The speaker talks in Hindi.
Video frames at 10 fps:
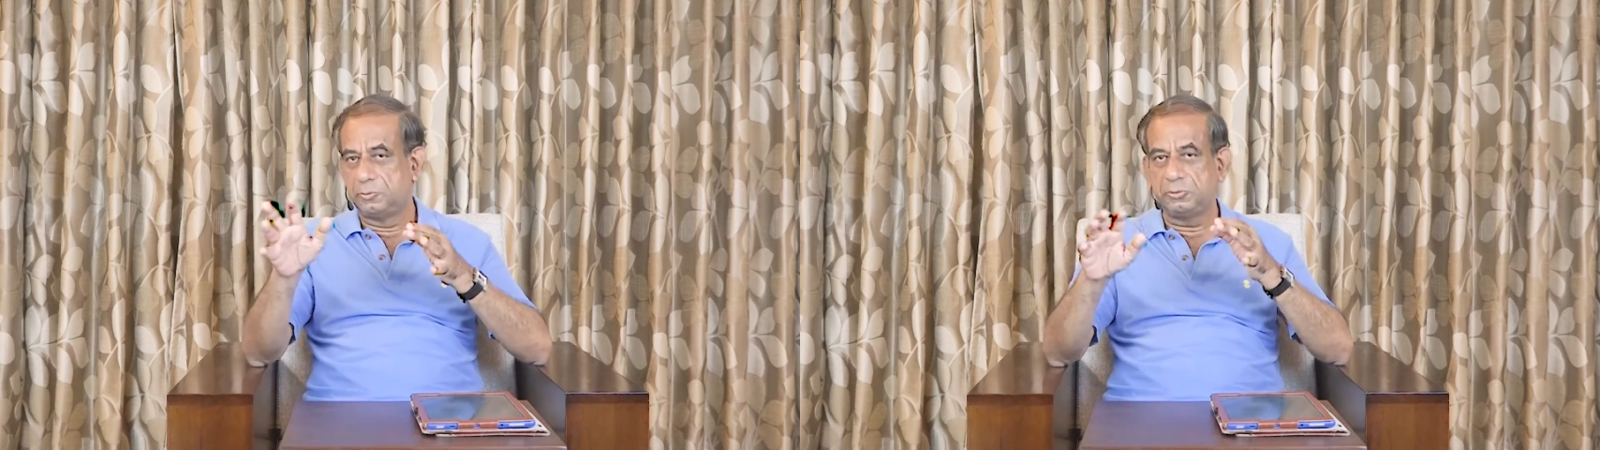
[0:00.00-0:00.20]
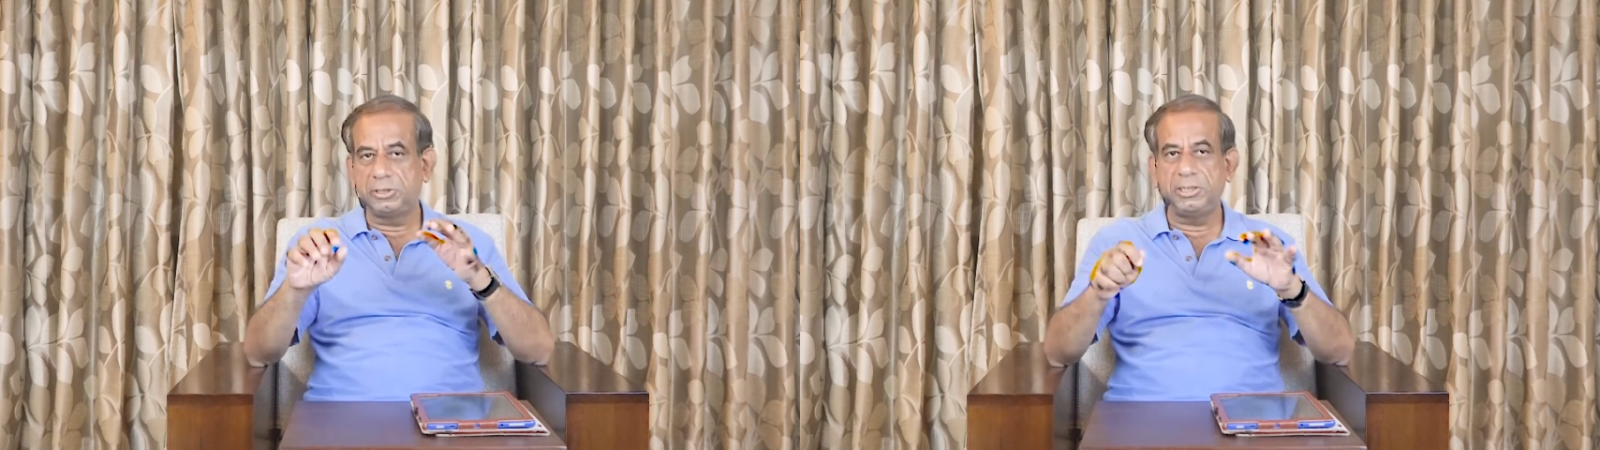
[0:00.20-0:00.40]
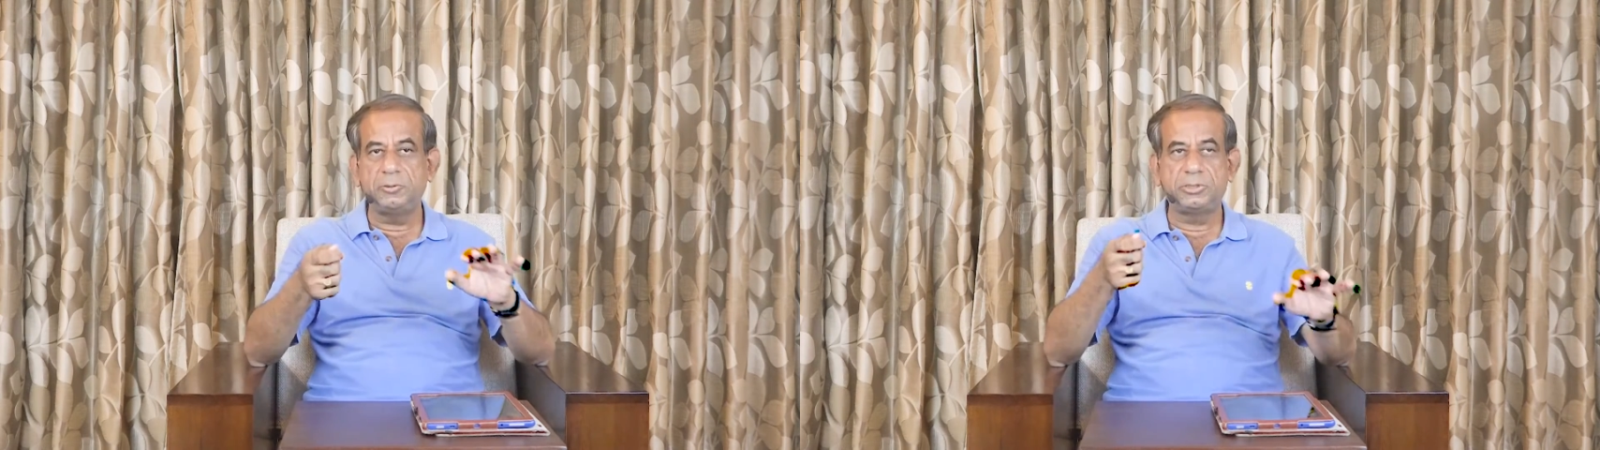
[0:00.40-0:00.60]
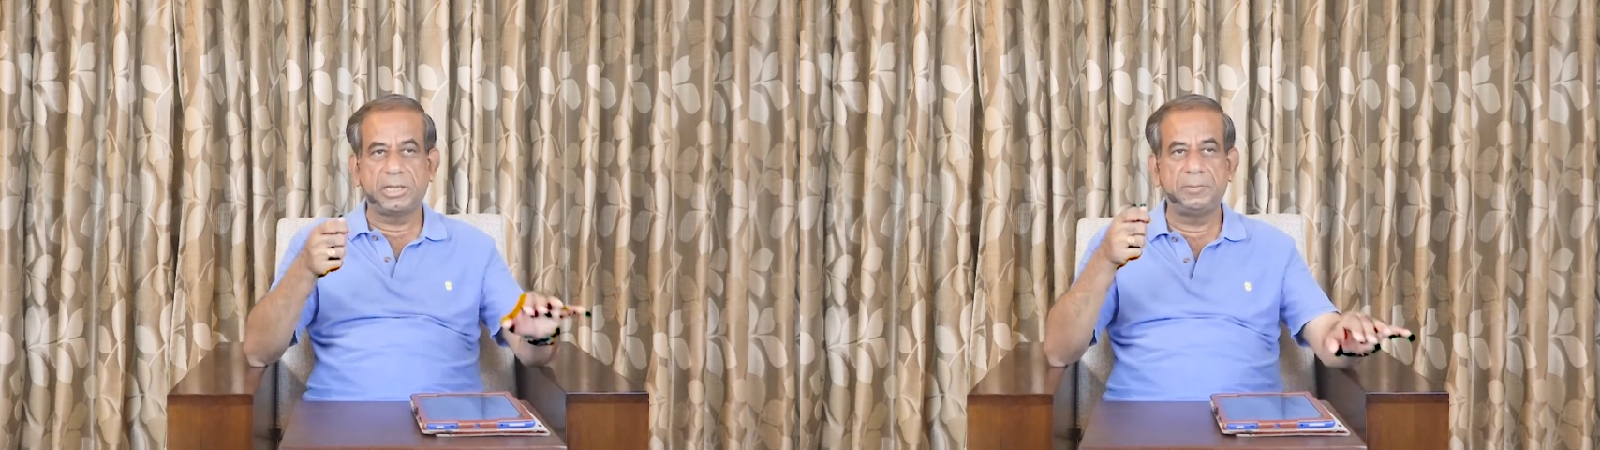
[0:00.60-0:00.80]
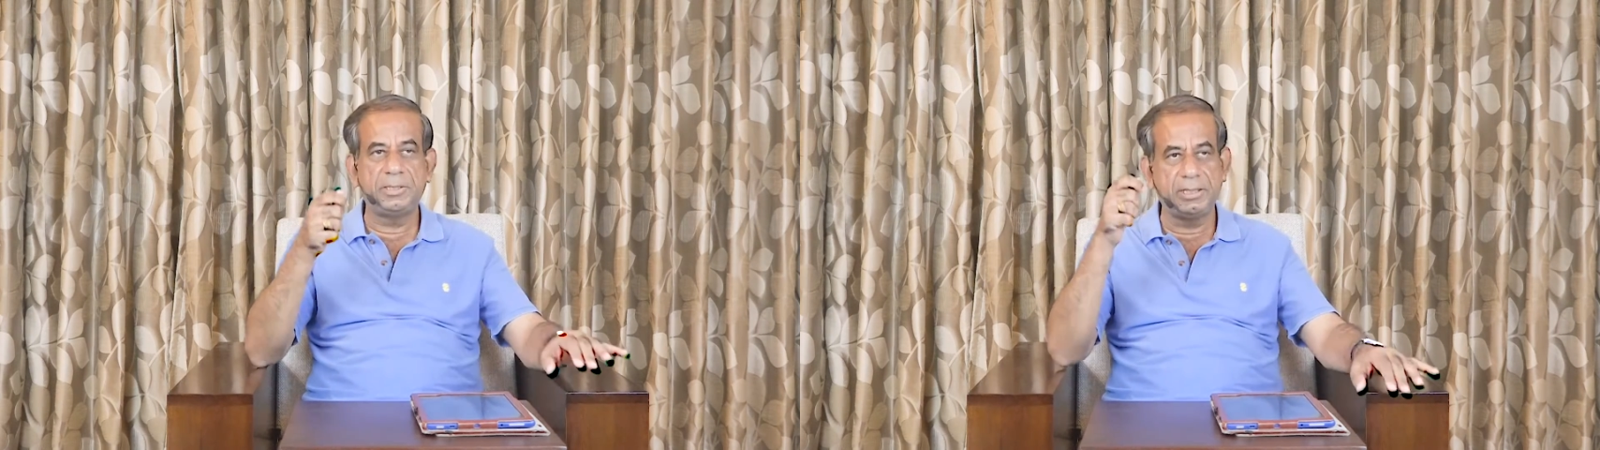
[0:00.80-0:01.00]
दूसरी जो
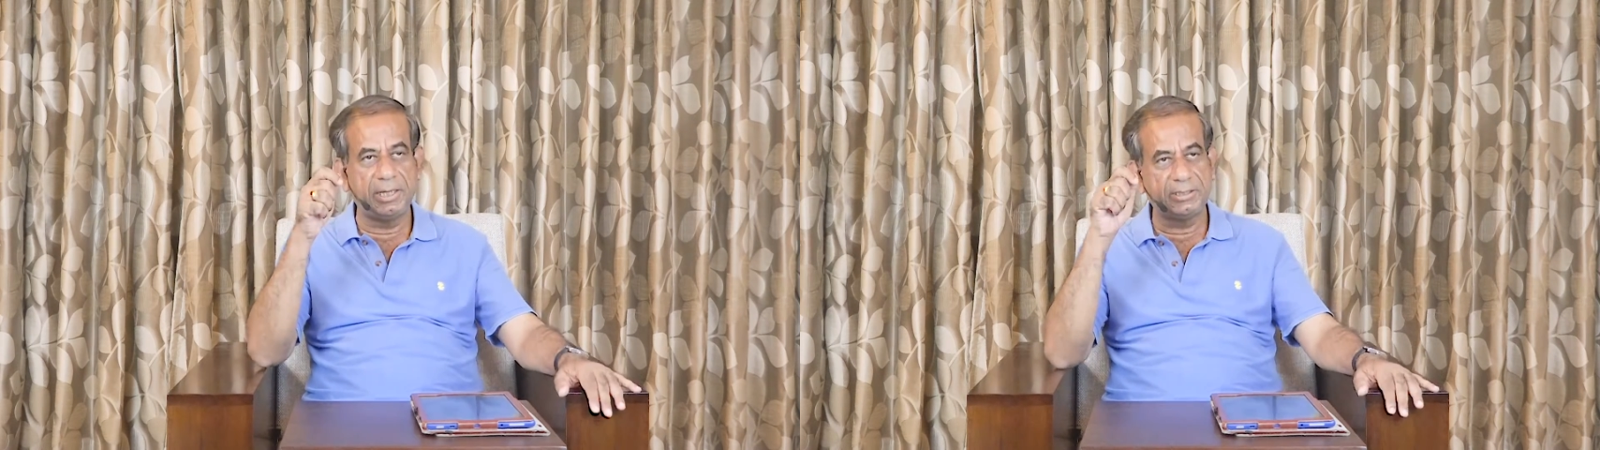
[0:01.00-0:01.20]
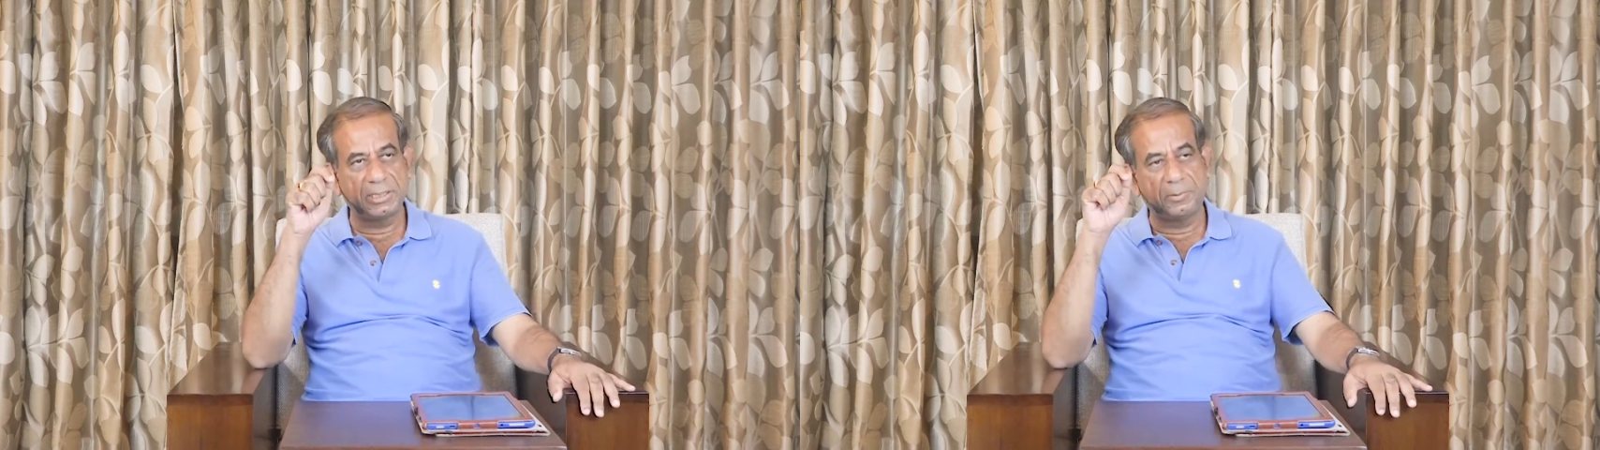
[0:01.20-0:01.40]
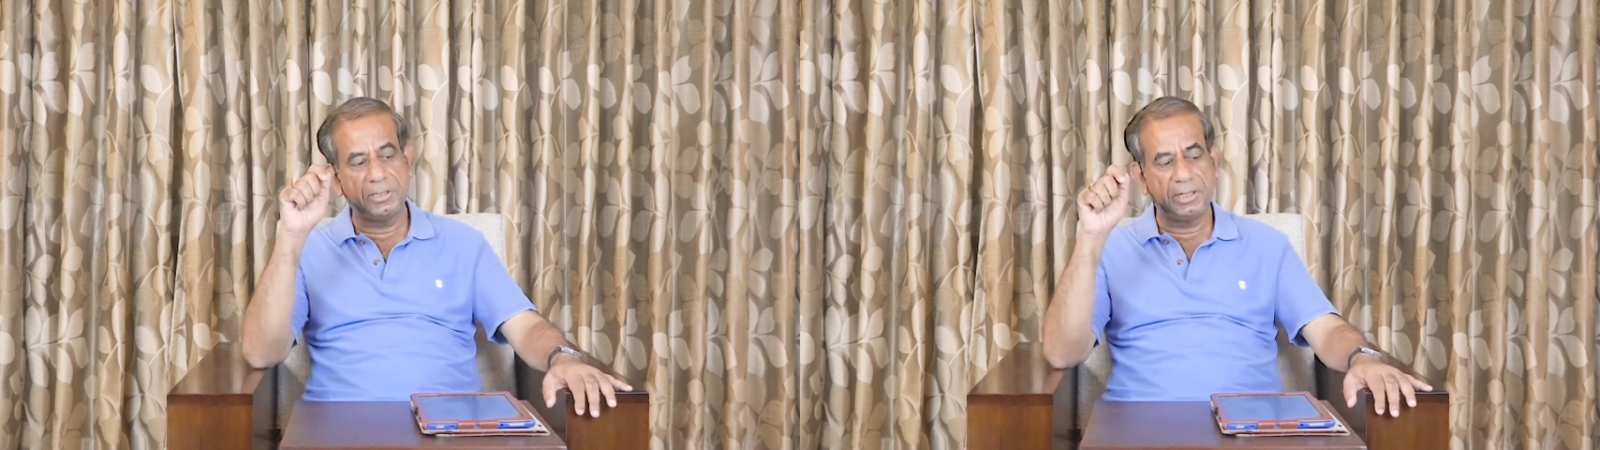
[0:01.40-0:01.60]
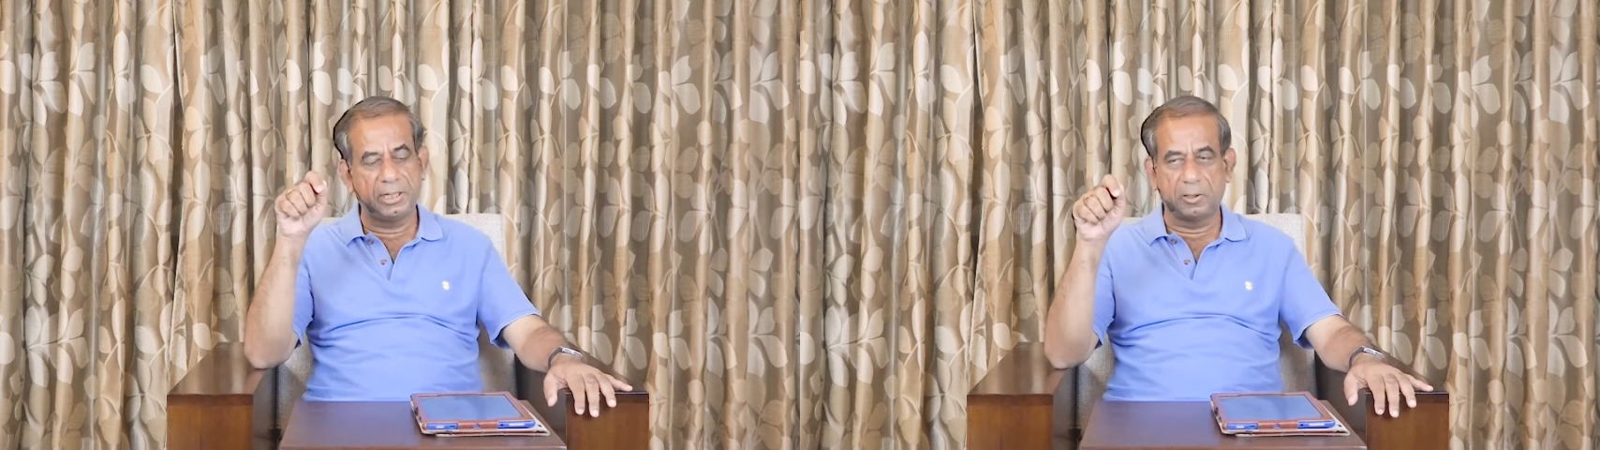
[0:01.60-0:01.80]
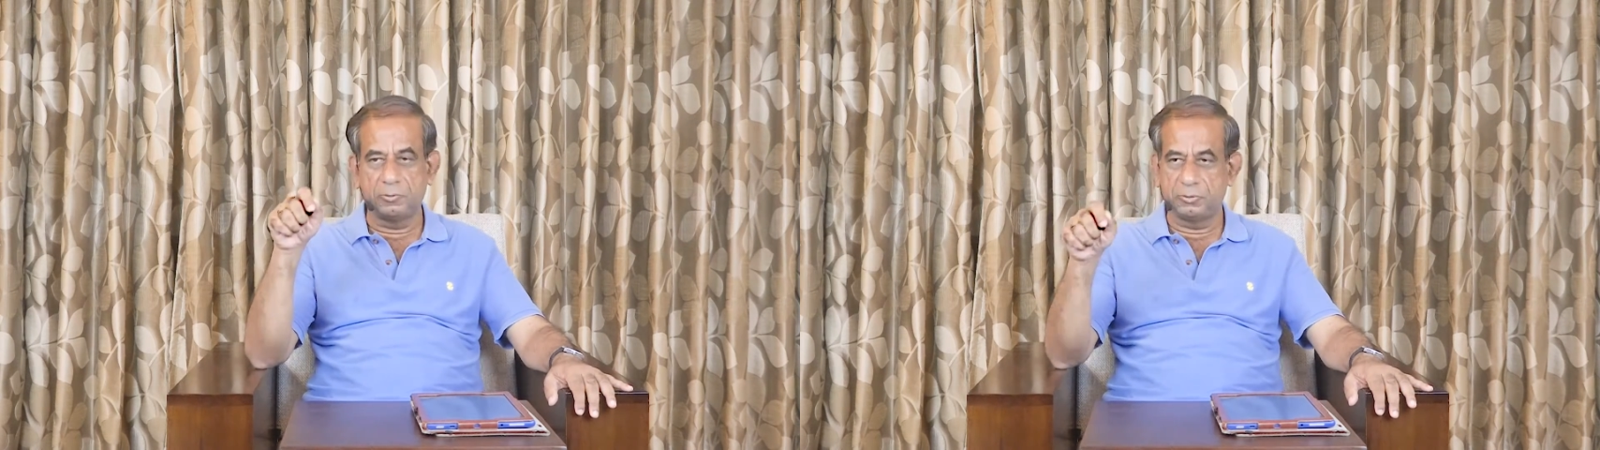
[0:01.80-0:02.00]
चाबी एक चाबी है
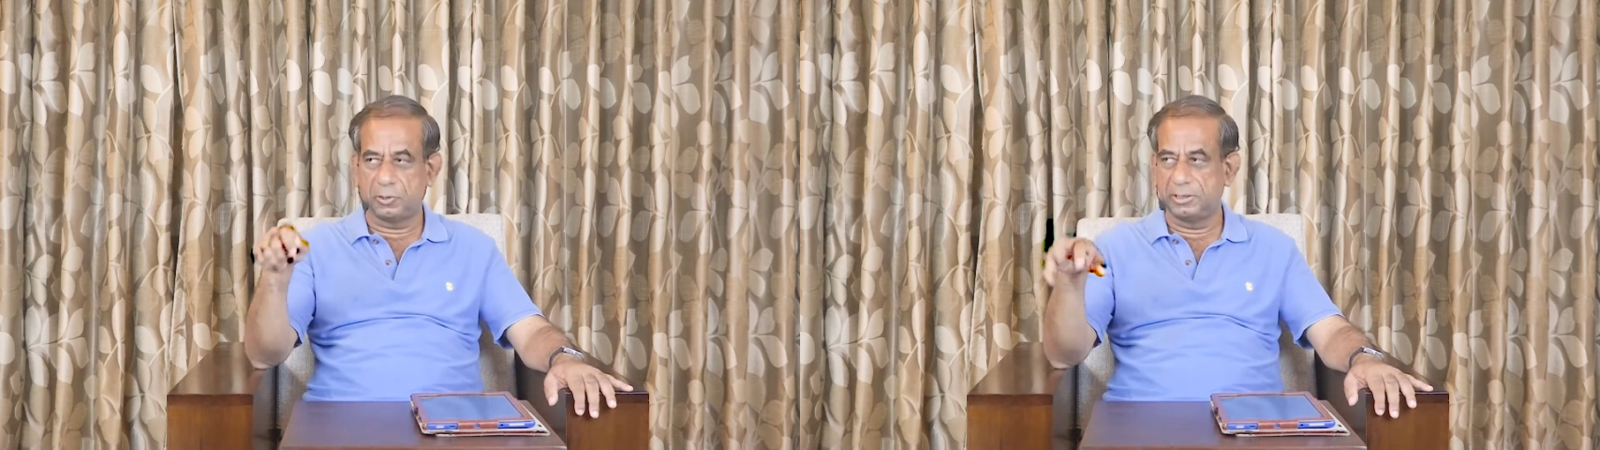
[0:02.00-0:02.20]
डाउट जो